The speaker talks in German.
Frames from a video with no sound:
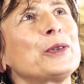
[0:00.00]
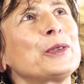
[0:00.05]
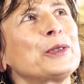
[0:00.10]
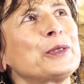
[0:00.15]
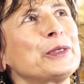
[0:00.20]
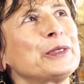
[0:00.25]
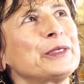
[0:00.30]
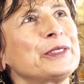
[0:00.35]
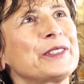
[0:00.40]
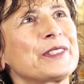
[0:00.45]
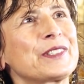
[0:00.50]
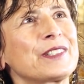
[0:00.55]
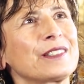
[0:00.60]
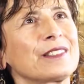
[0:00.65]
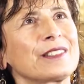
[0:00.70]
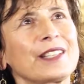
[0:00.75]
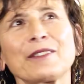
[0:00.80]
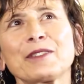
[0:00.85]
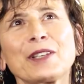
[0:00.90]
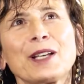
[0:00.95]
Und
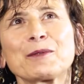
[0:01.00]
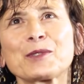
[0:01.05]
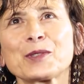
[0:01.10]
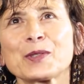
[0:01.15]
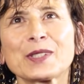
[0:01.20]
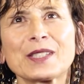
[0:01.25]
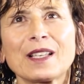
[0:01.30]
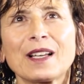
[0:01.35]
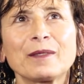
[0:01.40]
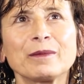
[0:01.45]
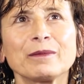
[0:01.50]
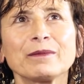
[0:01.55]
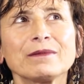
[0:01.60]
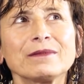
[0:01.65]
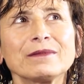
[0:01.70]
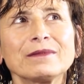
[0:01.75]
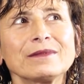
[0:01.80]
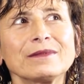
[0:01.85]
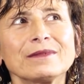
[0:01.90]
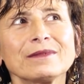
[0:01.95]
äh, ja, wir haben
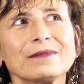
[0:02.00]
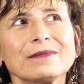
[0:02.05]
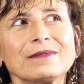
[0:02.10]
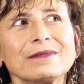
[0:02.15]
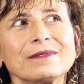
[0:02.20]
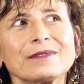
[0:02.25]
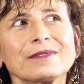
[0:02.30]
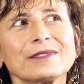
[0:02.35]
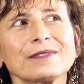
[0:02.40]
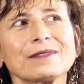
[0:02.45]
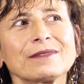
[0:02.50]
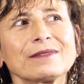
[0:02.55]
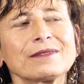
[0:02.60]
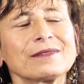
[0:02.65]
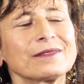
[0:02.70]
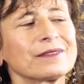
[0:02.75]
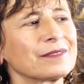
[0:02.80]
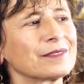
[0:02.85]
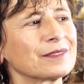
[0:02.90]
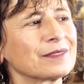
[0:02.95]

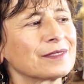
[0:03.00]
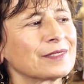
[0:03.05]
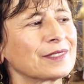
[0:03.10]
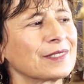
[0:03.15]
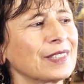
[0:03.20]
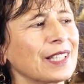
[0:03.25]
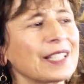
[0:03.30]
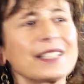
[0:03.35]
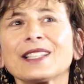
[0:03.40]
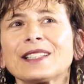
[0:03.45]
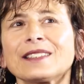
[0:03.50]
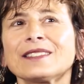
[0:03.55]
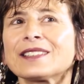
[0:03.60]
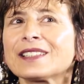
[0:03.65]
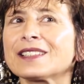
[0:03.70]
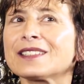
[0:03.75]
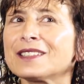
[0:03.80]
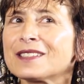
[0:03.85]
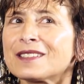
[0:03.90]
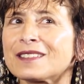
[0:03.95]
zusammen Richard
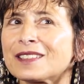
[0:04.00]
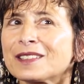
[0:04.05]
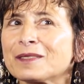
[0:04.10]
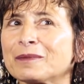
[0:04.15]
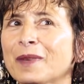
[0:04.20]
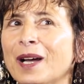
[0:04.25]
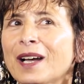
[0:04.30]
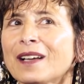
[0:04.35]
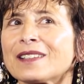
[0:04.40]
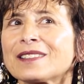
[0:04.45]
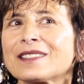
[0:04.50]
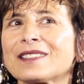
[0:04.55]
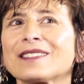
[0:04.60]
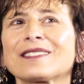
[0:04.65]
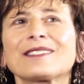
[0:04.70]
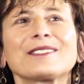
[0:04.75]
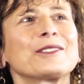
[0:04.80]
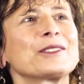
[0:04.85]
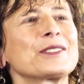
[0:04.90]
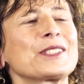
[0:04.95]
III. gemacht.
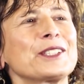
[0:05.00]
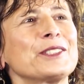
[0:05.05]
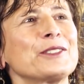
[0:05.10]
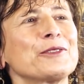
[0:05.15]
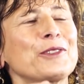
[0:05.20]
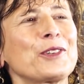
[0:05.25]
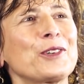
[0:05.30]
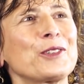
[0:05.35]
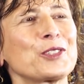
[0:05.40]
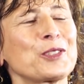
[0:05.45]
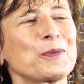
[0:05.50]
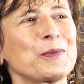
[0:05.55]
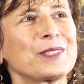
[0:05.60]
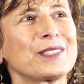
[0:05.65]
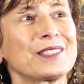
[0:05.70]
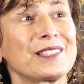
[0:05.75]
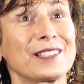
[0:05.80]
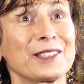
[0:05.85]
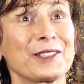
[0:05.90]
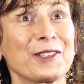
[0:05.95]
Und seine Frau
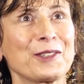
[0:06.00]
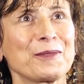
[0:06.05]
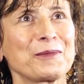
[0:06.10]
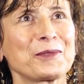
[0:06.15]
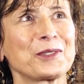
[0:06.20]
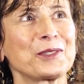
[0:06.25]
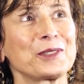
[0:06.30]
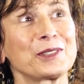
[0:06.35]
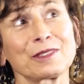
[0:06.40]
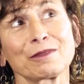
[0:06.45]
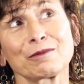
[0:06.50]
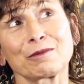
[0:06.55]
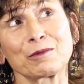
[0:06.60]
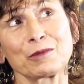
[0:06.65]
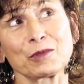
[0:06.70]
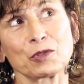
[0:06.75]
spielte da die Hauptrolle.